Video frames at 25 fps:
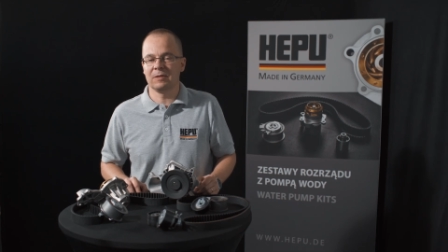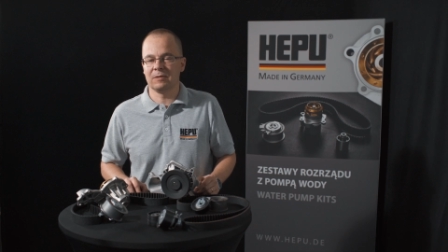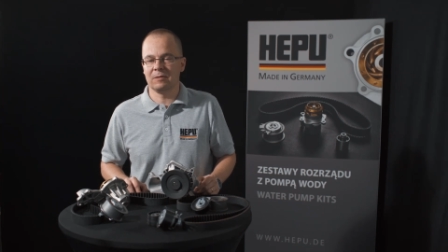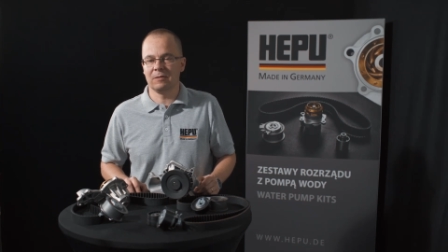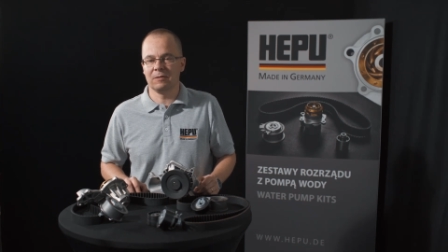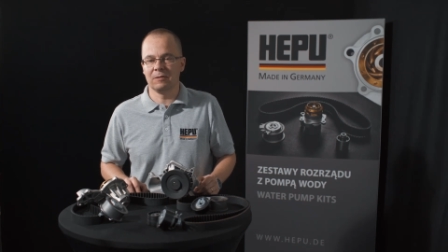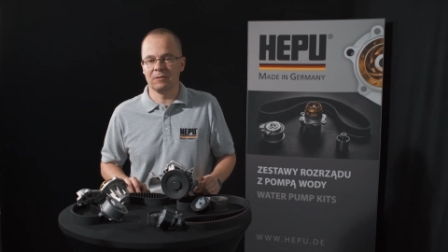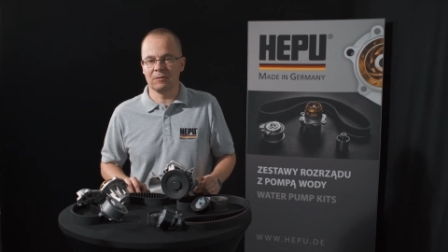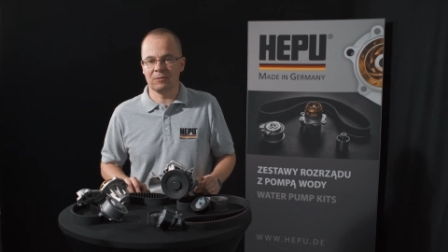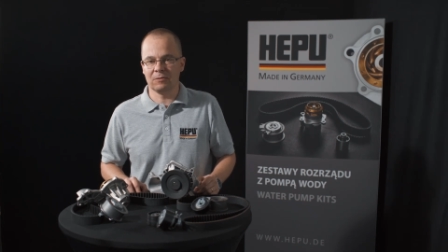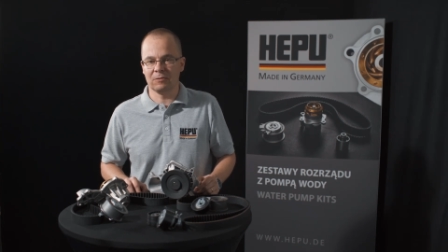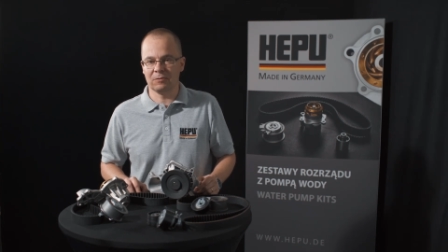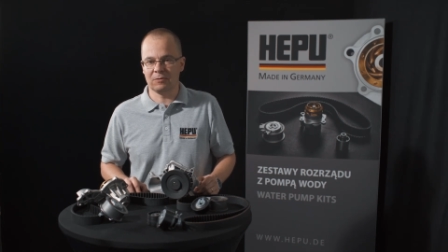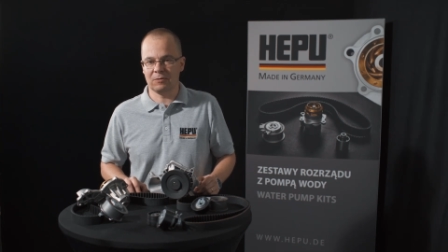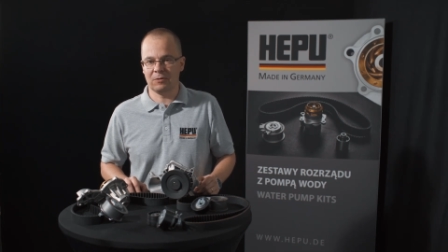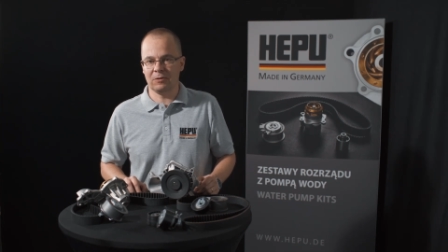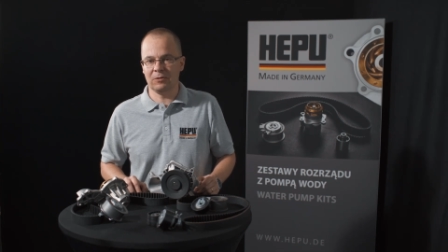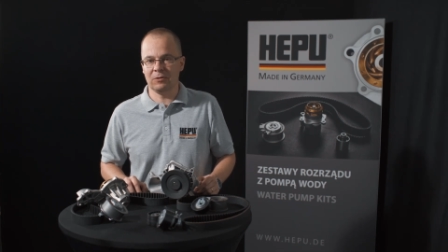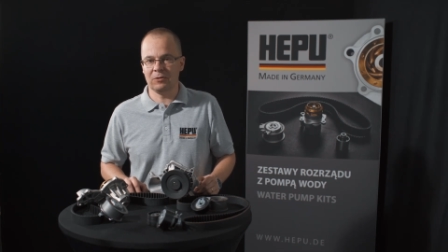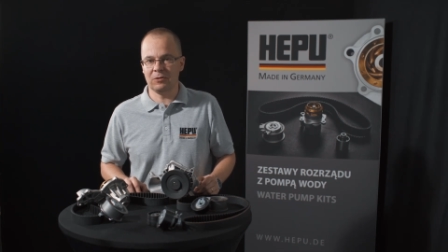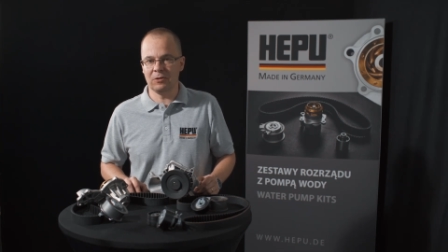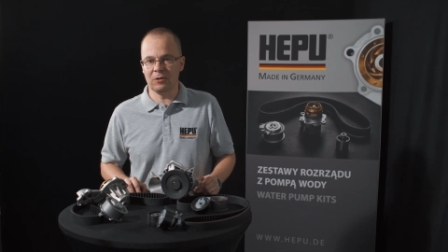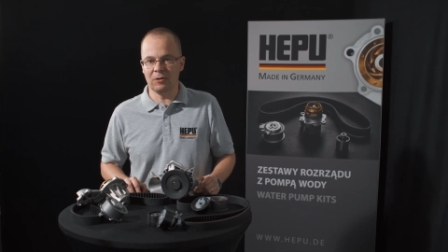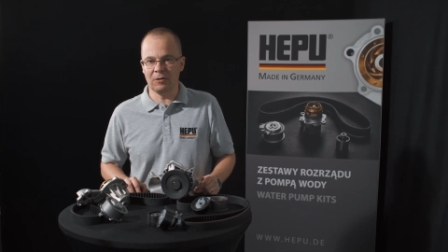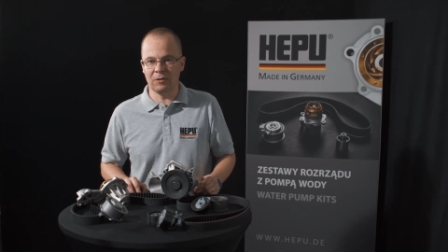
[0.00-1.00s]

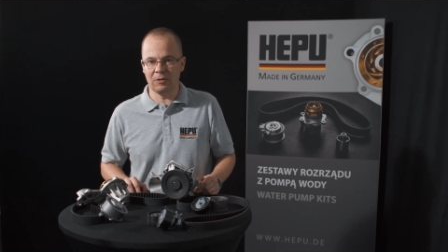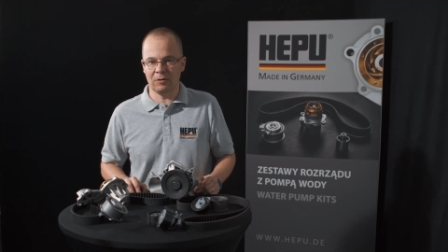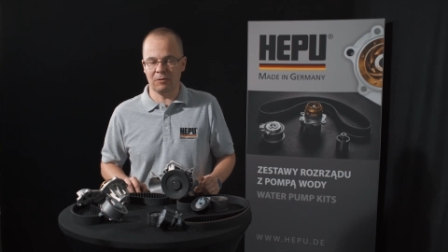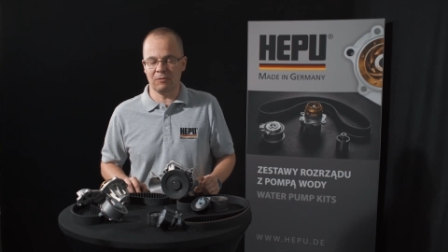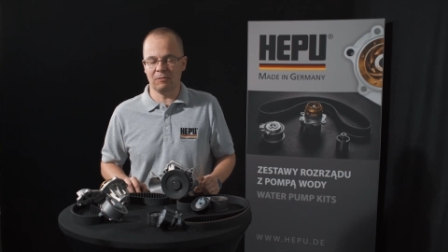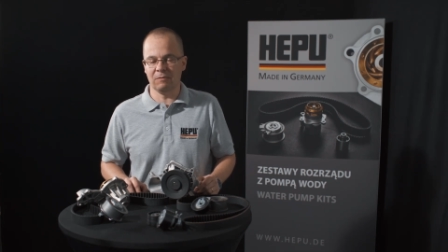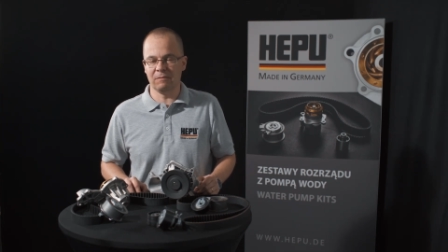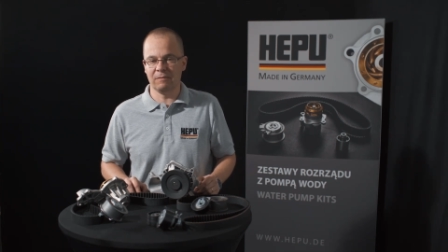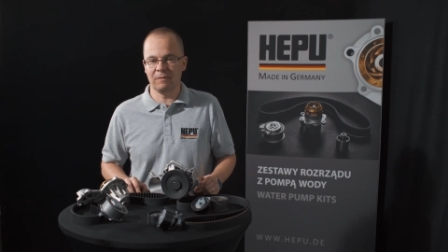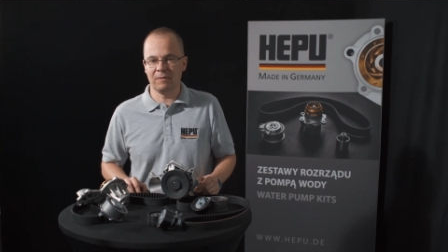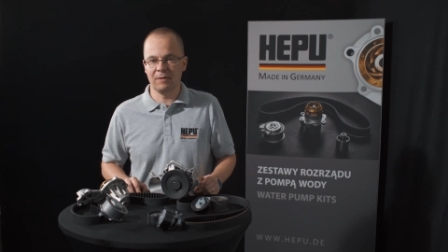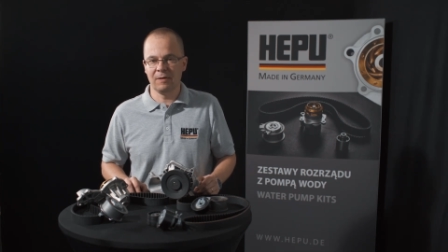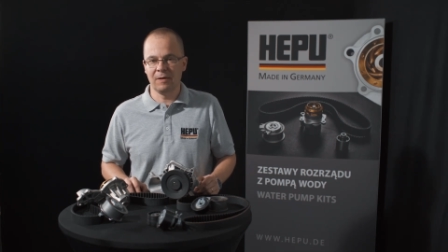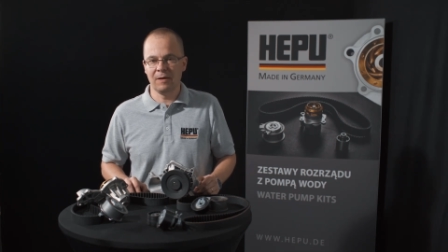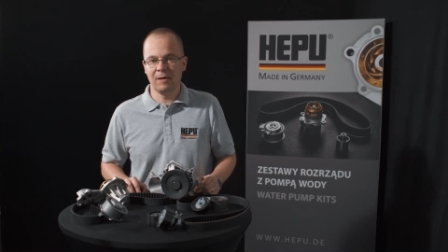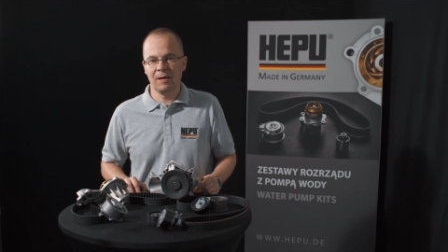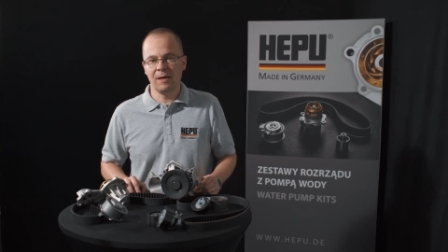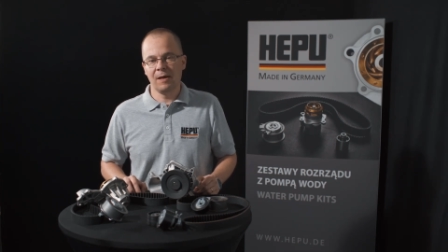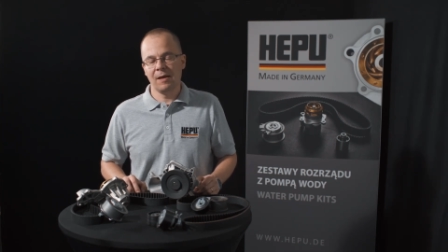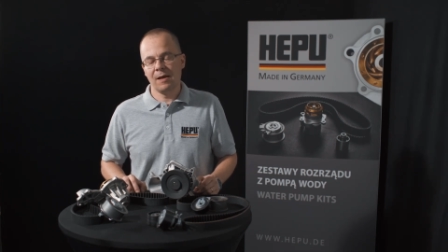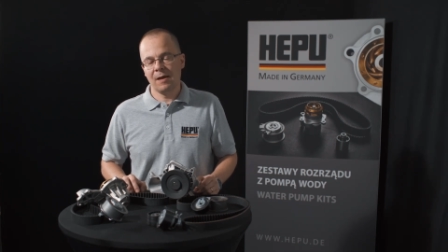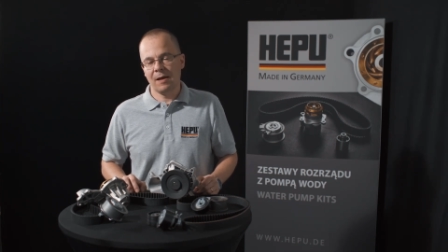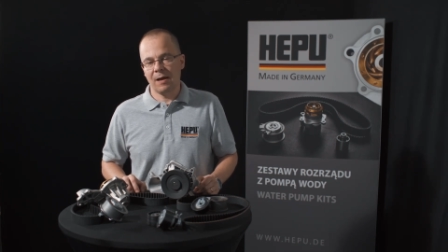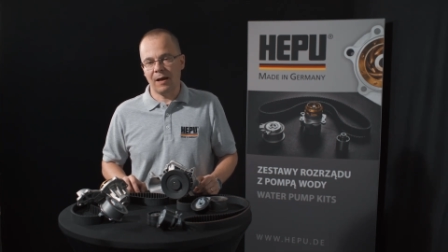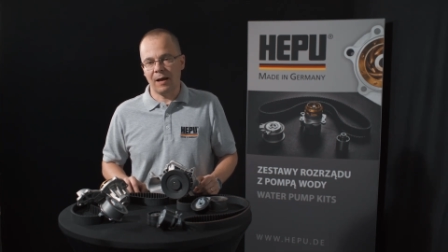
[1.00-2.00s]
mercedesowskich silników.
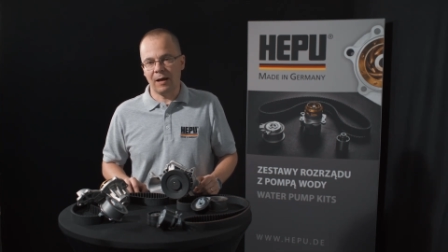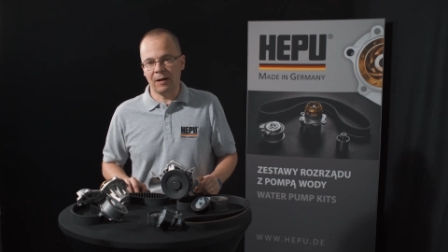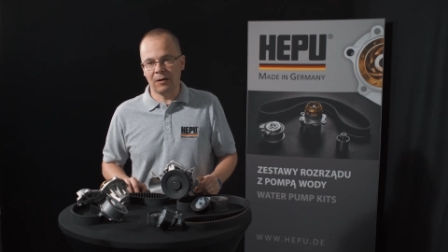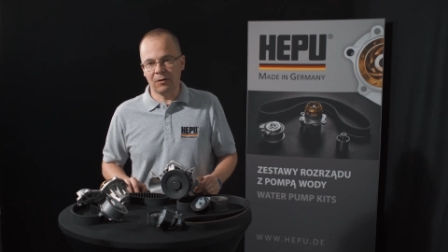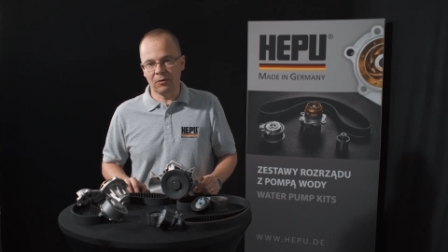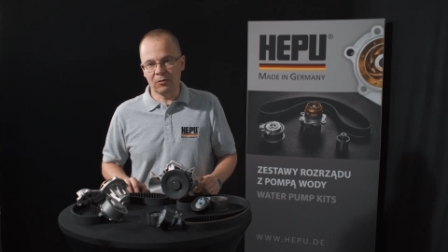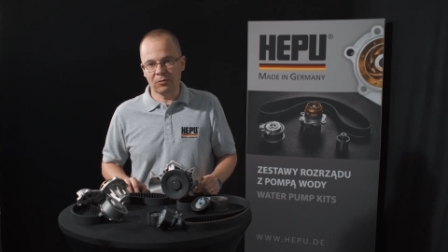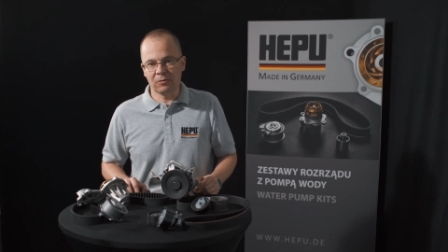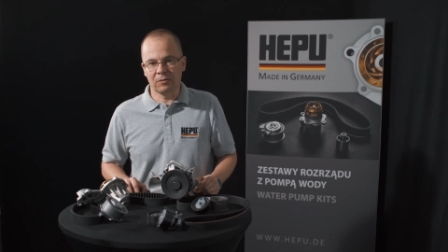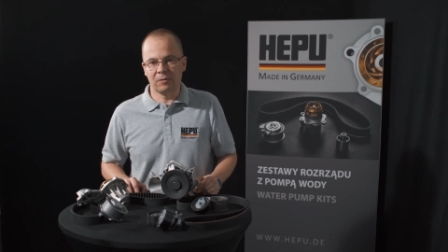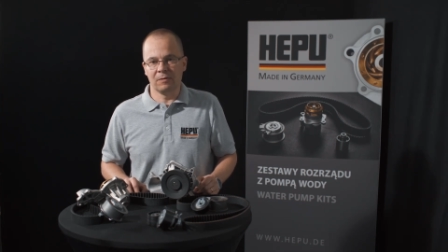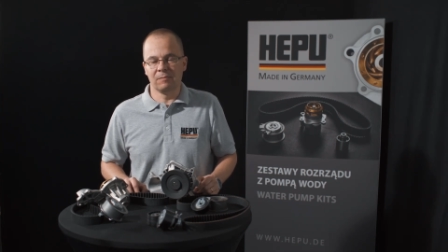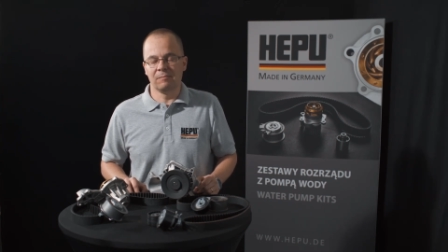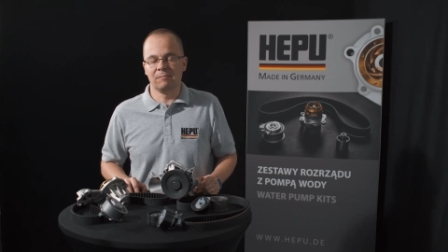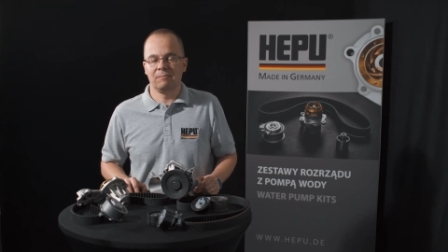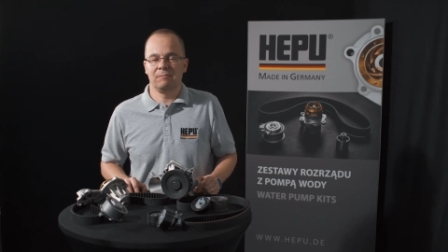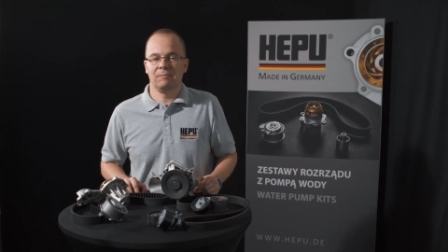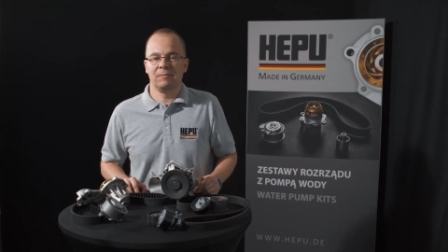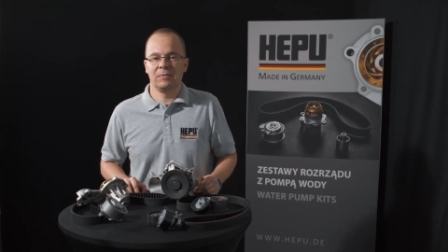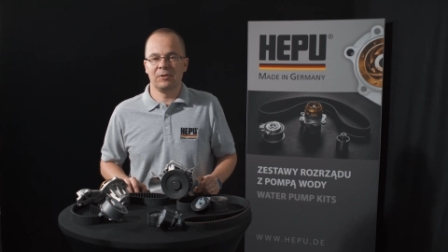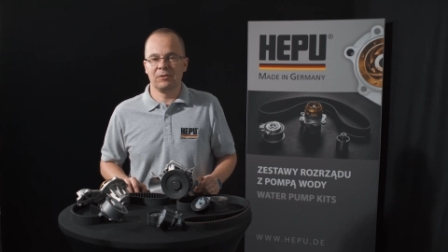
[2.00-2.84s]
Ale o tym